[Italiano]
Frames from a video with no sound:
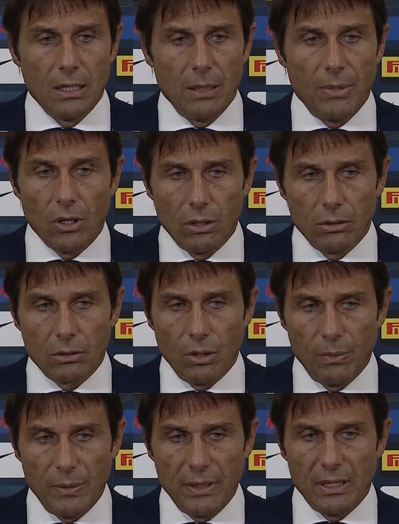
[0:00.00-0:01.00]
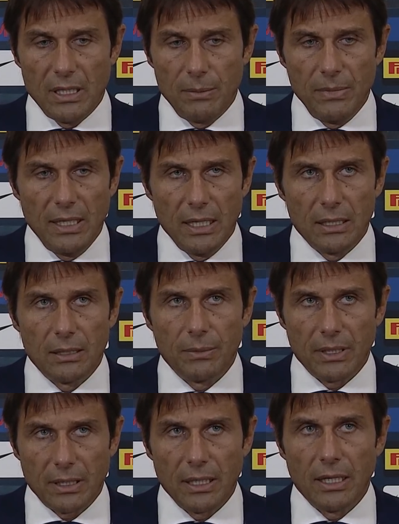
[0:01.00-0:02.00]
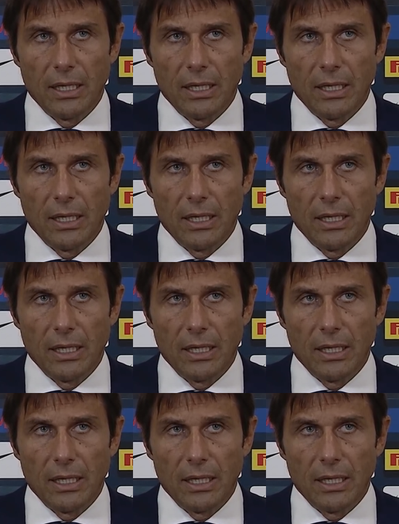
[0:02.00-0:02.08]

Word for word: Però oh, complimenti al Milan perché